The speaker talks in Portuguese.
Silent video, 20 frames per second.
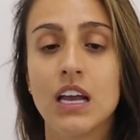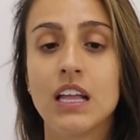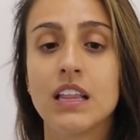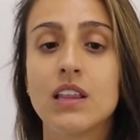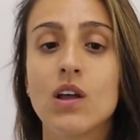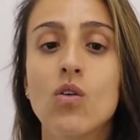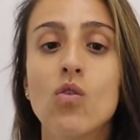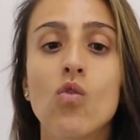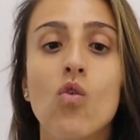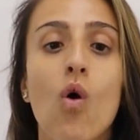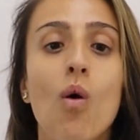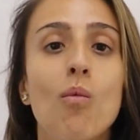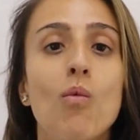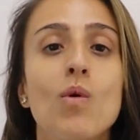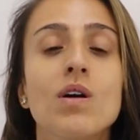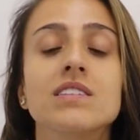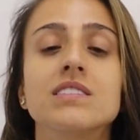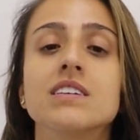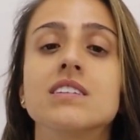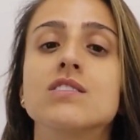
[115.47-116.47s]
Então,
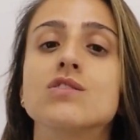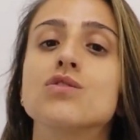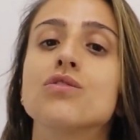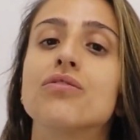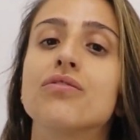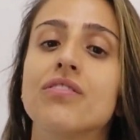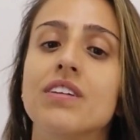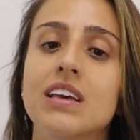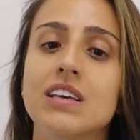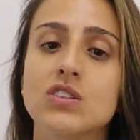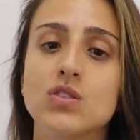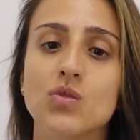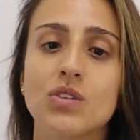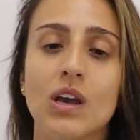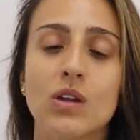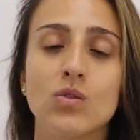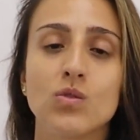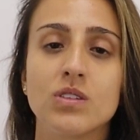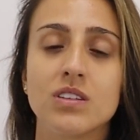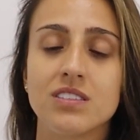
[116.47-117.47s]
como o exercício
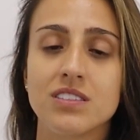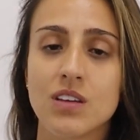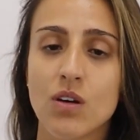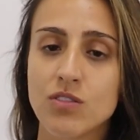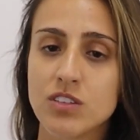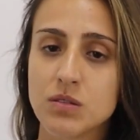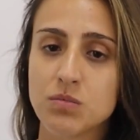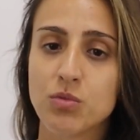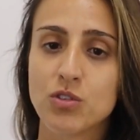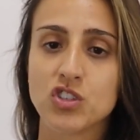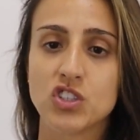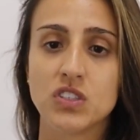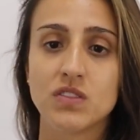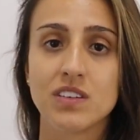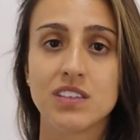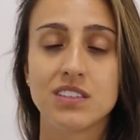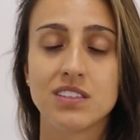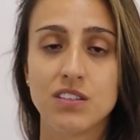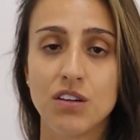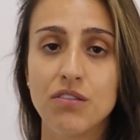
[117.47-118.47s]
físico e a nutrição
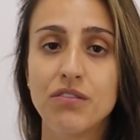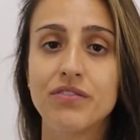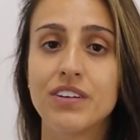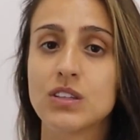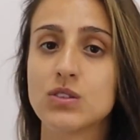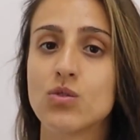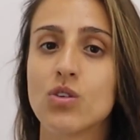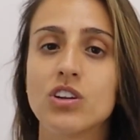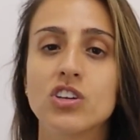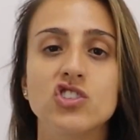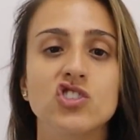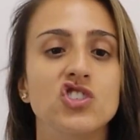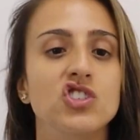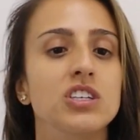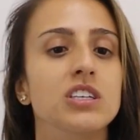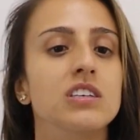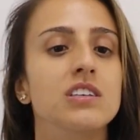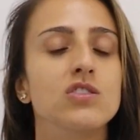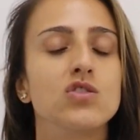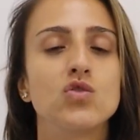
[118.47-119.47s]
esportiva são fatores
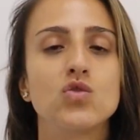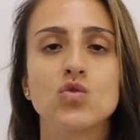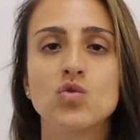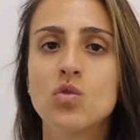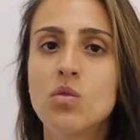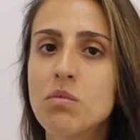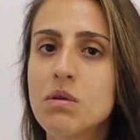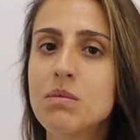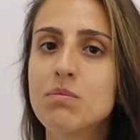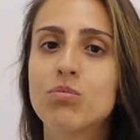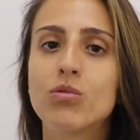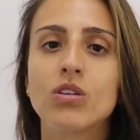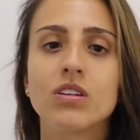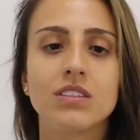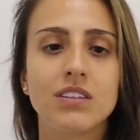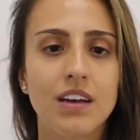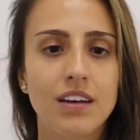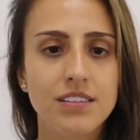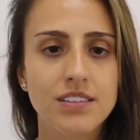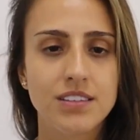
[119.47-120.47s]
de suma
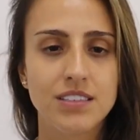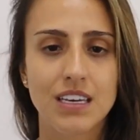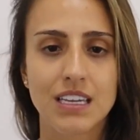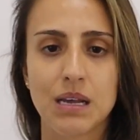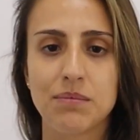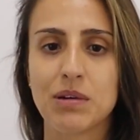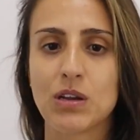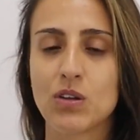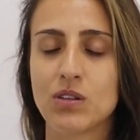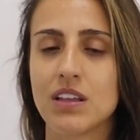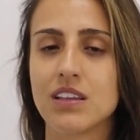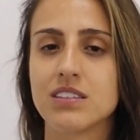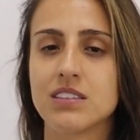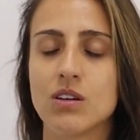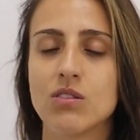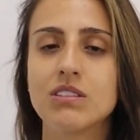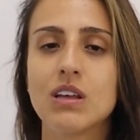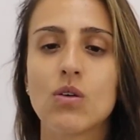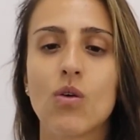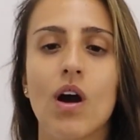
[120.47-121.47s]
importância na
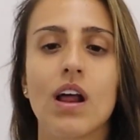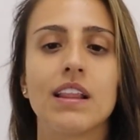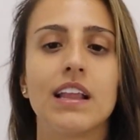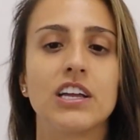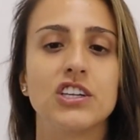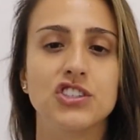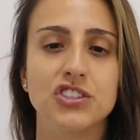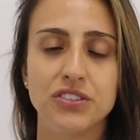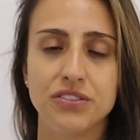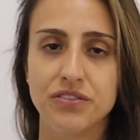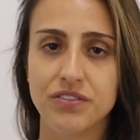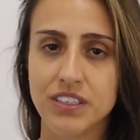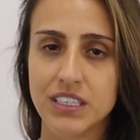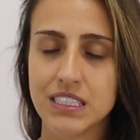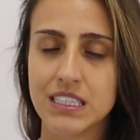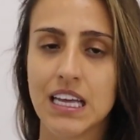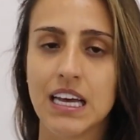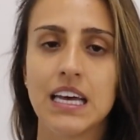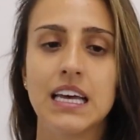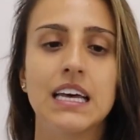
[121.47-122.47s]
manutenção da qualidade de
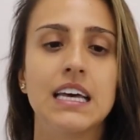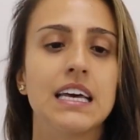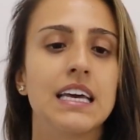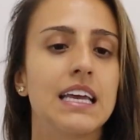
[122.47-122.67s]
vida